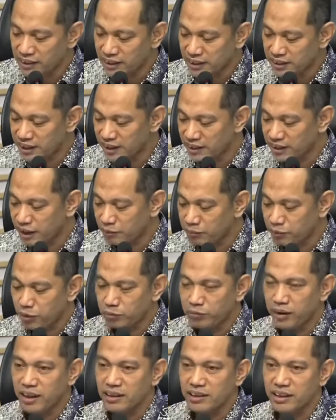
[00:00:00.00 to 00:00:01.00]
hanya sekitar
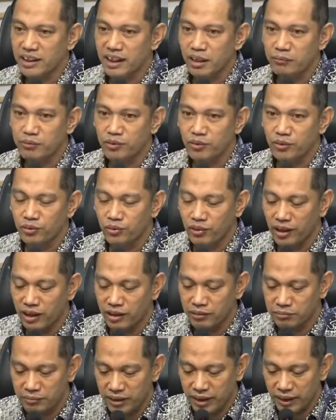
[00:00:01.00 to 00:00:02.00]
perubahan 32
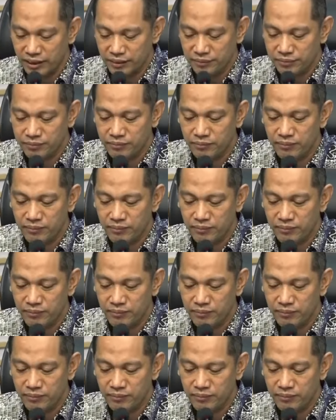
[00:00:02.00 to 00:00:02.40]
miliar.